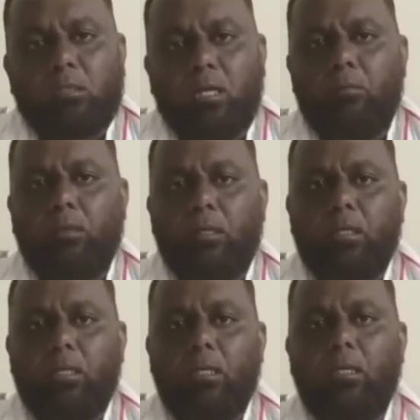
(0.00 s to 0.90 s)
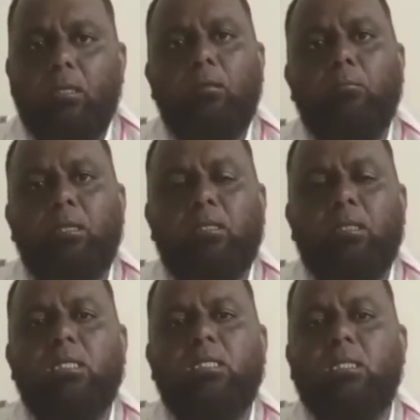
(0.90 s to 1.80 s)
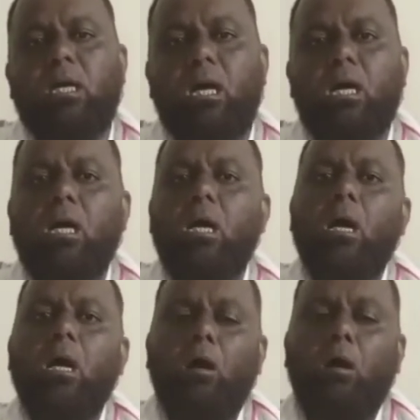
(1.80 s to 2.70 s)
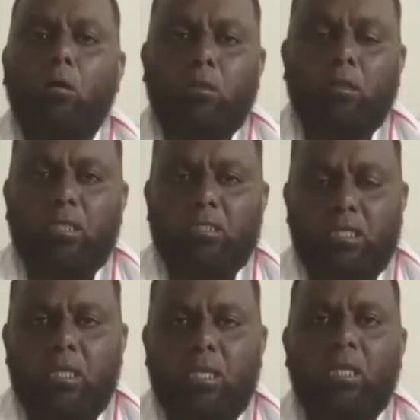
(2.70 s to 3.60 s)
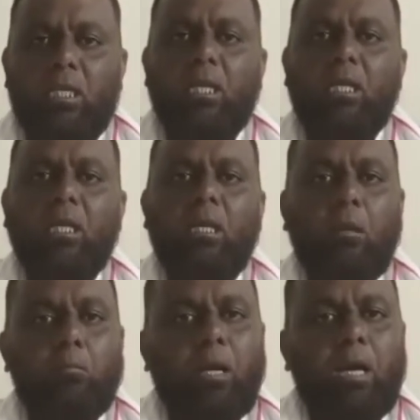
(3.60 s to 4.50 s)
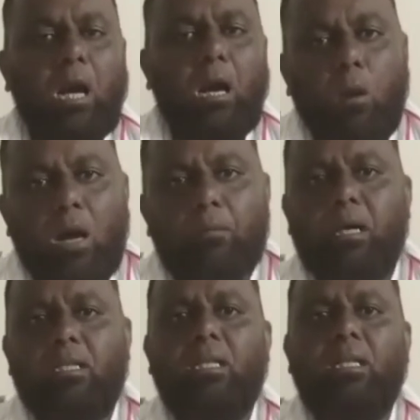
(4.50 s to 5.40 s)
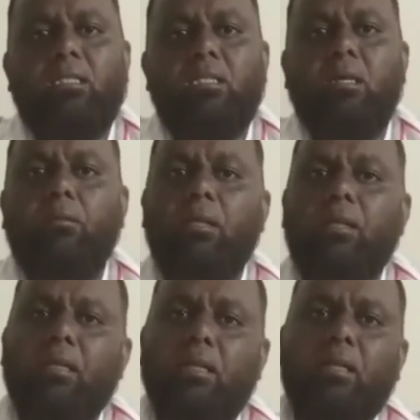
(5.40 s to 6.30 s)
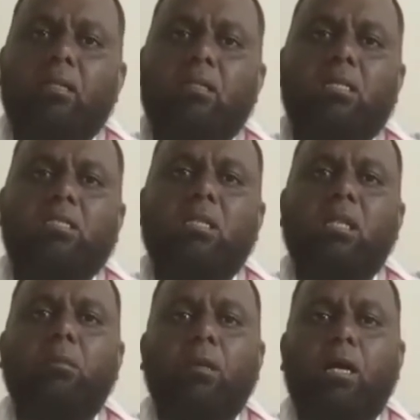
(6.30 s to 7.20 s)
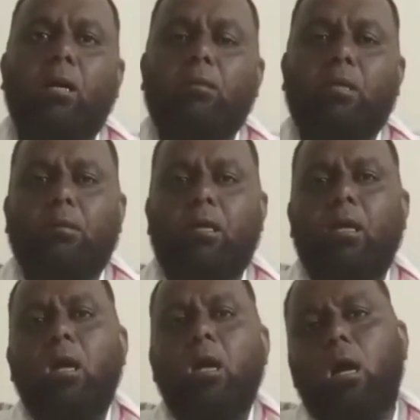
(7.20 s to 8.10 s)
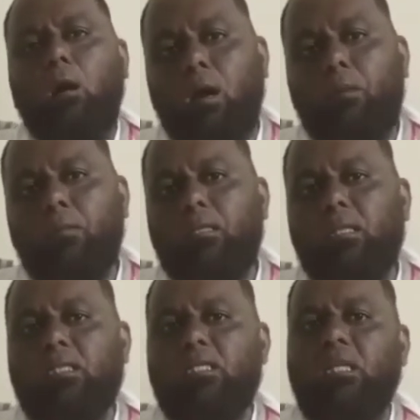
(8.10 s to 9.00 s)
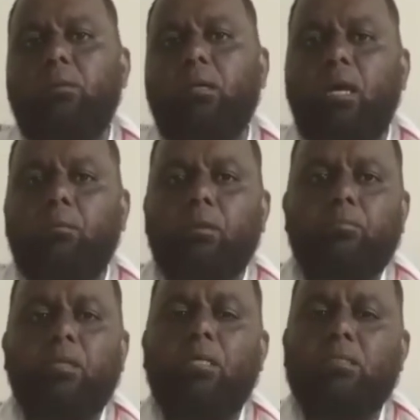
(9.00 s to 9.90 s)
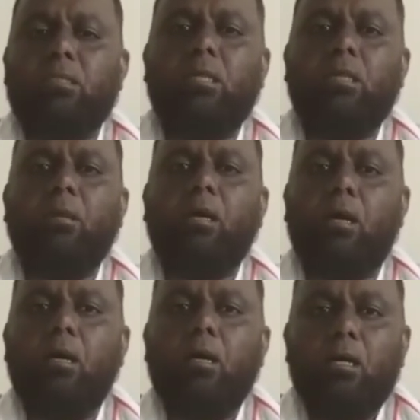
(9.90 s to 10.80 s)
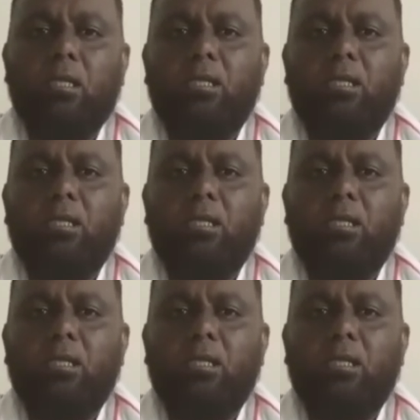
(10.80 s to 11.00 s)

बहुत काम कर कर मैं दिल जीता और इसीलिए मैं अवाम का दिल नहीं जीता मैं लीडर का दिल जीतने में कामयाब रहा अवाम का दिल जीतने में कामयाब नहीं इसीलिए मैं